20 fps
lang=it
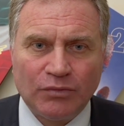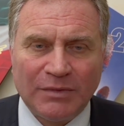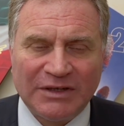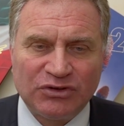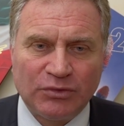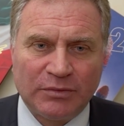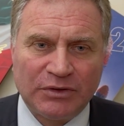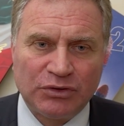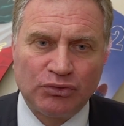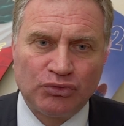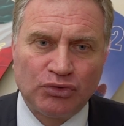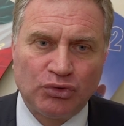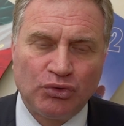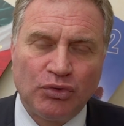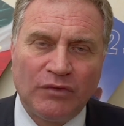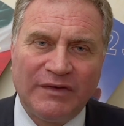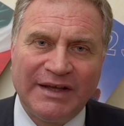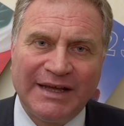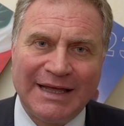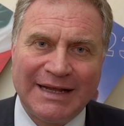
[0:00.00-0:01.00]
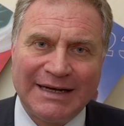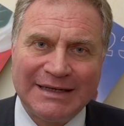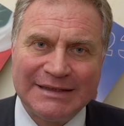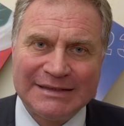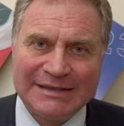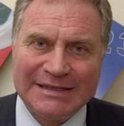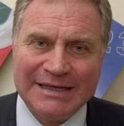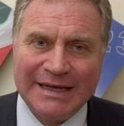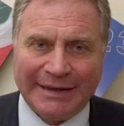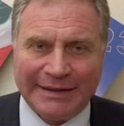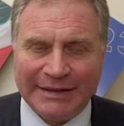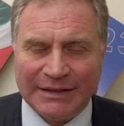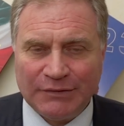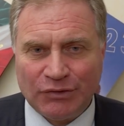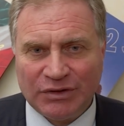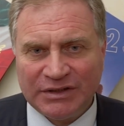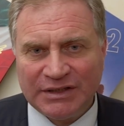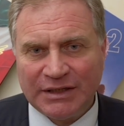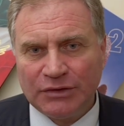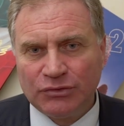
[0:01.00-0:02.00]
ma soprattutto nuove garanzie che
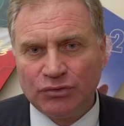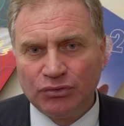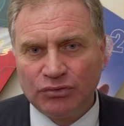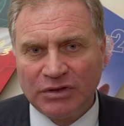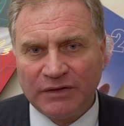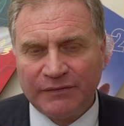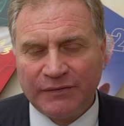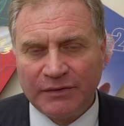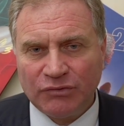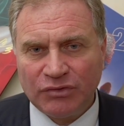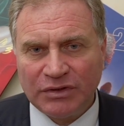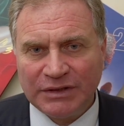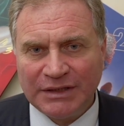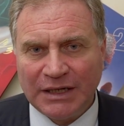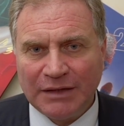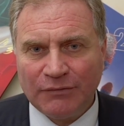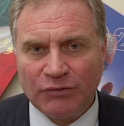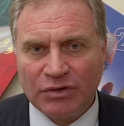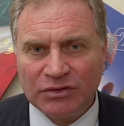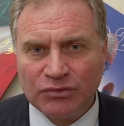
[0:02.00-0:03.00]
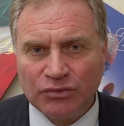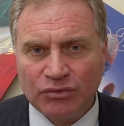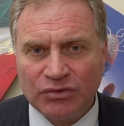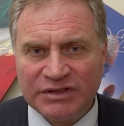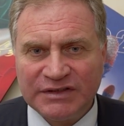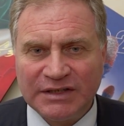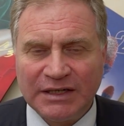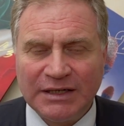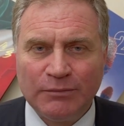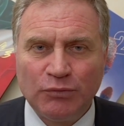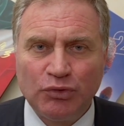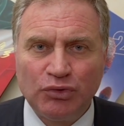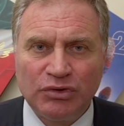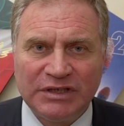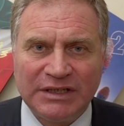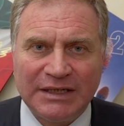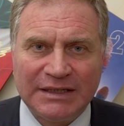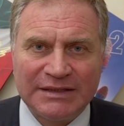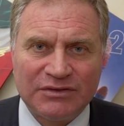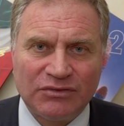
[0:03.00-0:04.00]
devono andare tutte a favore dei lavoratori se le
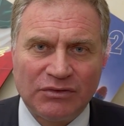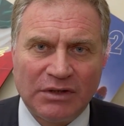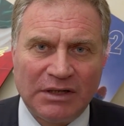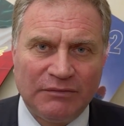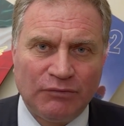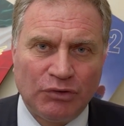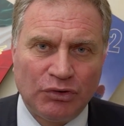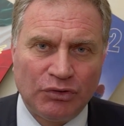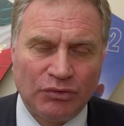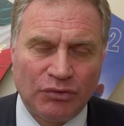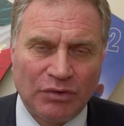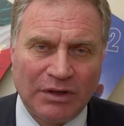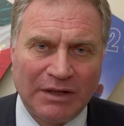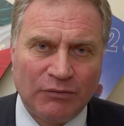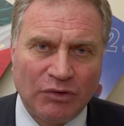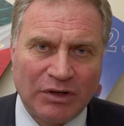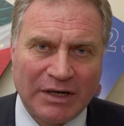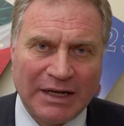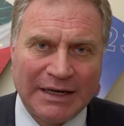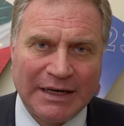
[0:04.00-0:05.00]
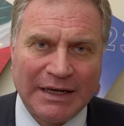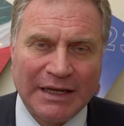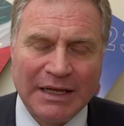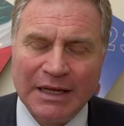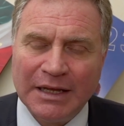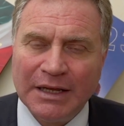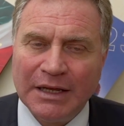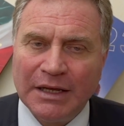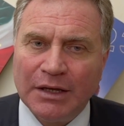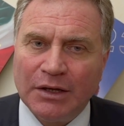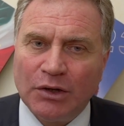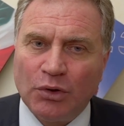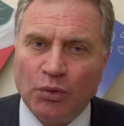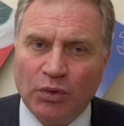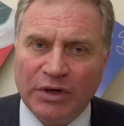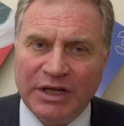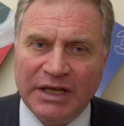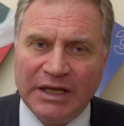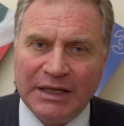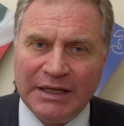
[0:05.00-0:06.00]
multinazionali vogliono lavorare
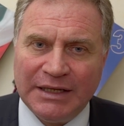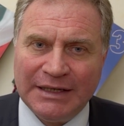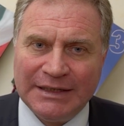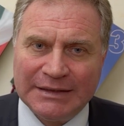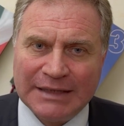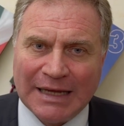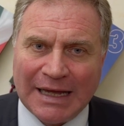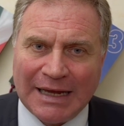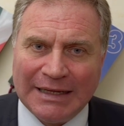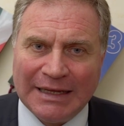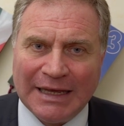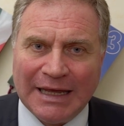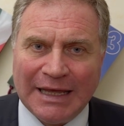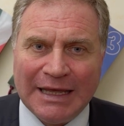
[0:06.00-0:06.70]
qui in Italia.